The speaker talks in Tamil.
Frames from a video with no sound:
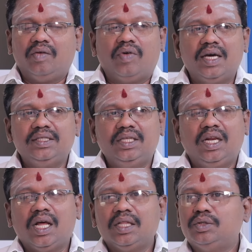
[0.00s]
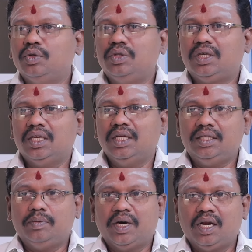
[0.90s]
வாரிசு இல்லாத சொத்துக்கள்
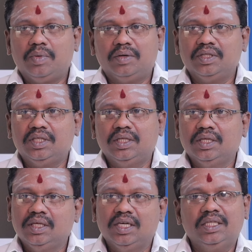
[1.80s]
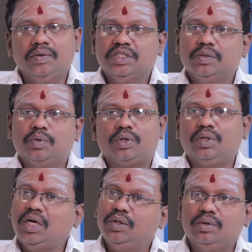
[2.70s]
எதிர்பாராமல் வந்து எழுதி வச்சுட்டு
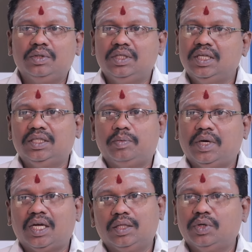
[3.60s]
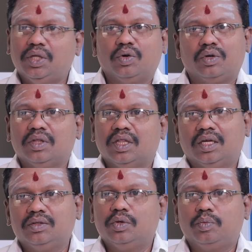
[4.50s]
போகிறதும் அதுவும் எதிர்பாராத ஒரு யோகம்
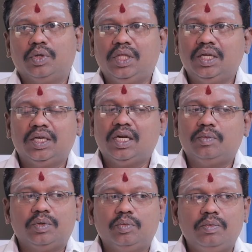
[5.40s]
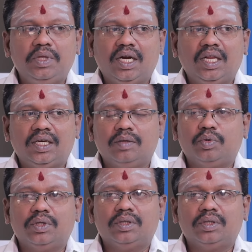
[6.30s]
தான் ஸோ புதையல்னால் நம்ம பூமி கடையில் இருக்கிற